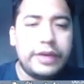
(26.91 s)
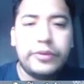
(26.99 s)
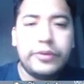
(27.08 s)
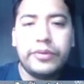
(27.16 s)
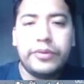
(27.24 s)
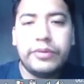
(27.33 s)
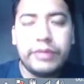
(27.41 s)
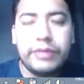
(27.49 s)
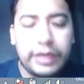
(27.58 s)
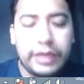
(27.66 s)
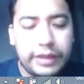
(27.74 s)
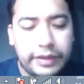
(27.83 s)
hay un
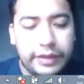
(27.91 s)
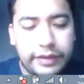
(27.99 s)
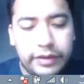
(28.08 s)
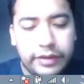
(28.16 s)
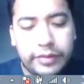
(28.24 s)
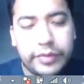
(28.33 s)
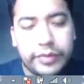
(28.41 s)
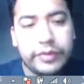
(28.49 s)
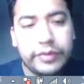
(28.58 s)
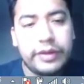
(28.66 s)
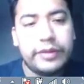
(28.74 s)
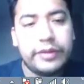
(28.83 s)

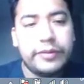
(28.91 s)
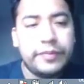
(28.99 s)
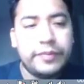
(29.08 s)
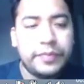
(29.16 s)
35%.